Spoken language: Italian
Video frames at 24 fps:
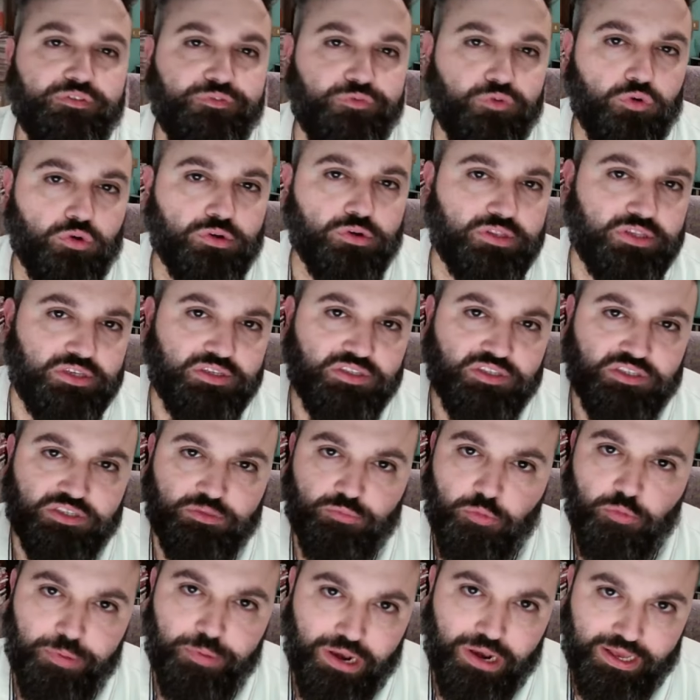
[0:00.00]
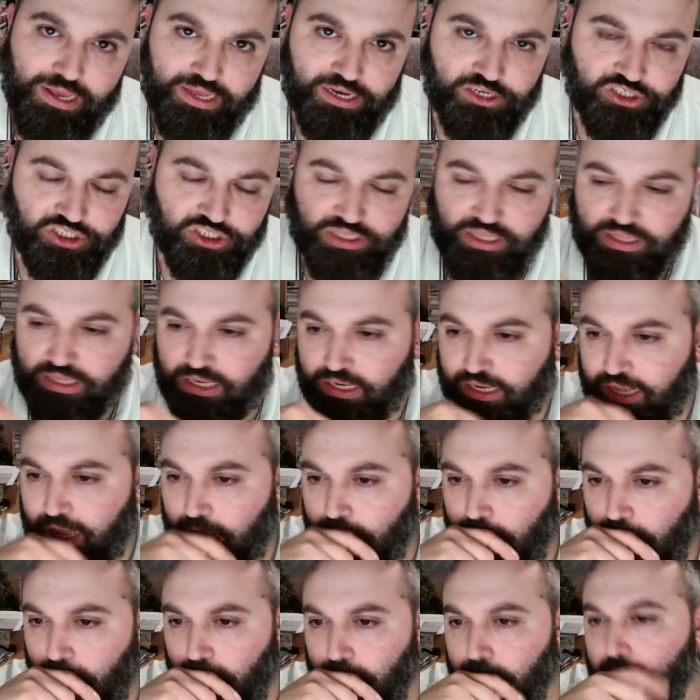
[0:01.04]
fortissimo per la crescita del
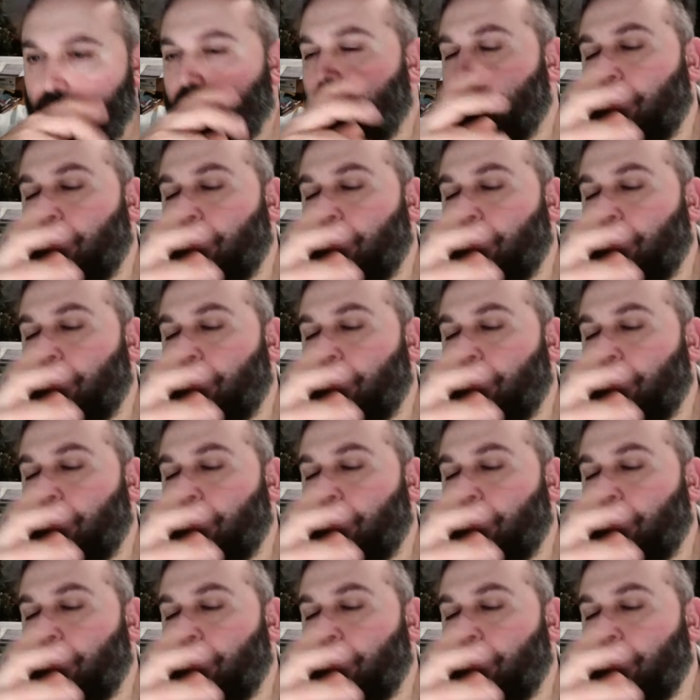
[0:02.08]
canale.